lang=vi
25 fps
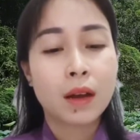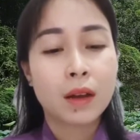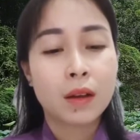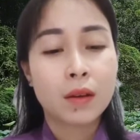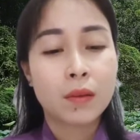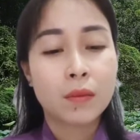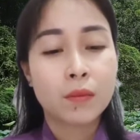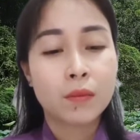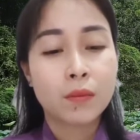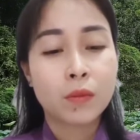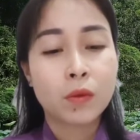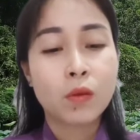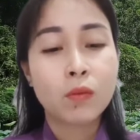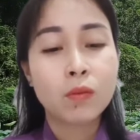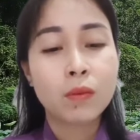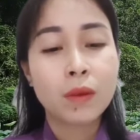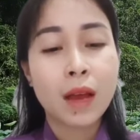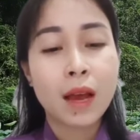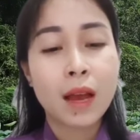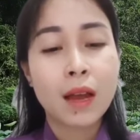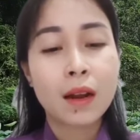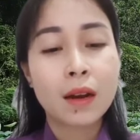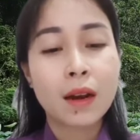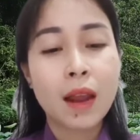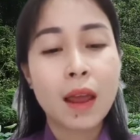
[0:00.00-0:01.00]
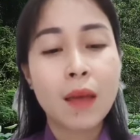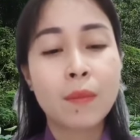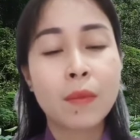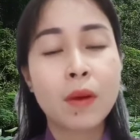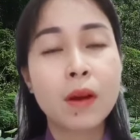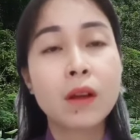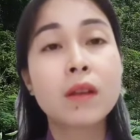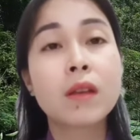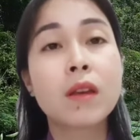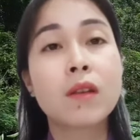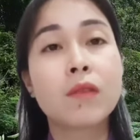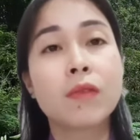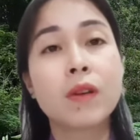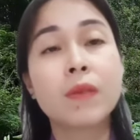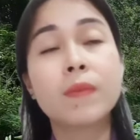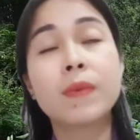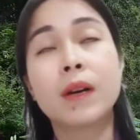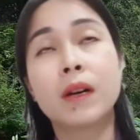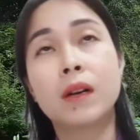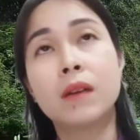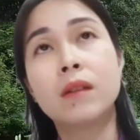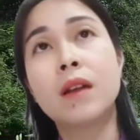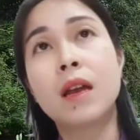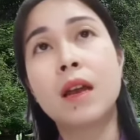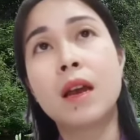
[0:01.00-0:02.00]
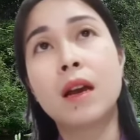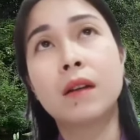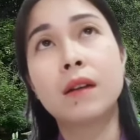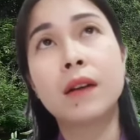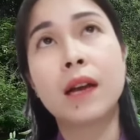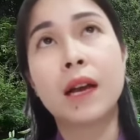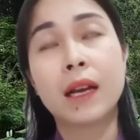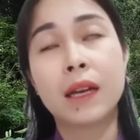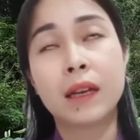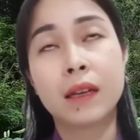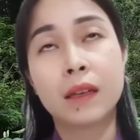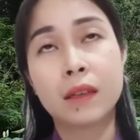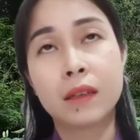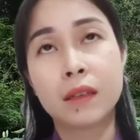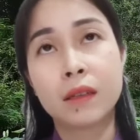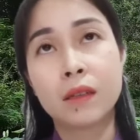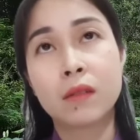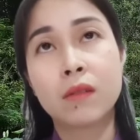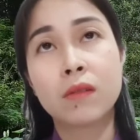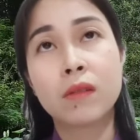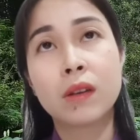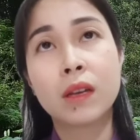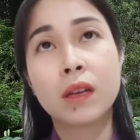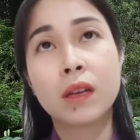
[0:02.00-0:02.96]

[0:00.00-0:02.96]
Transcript: chúng ta đem rất nhiều phép thử để thử thầy đôi khi